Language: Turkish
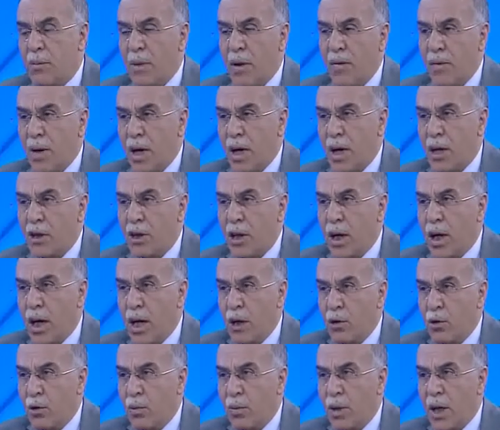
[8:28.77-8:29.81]
Mevlana
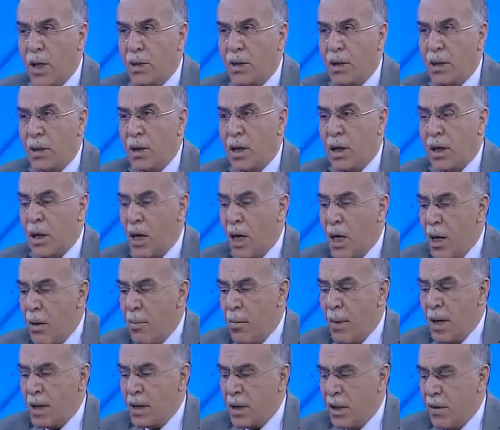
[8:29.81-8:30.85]
Celaleddin Hazretleri'nin
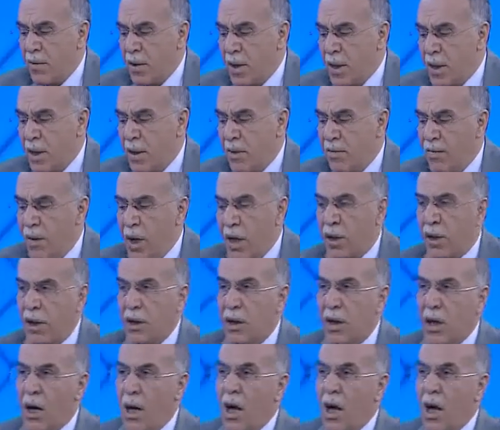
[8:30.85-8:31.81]
Mesnevisi Farsçadır.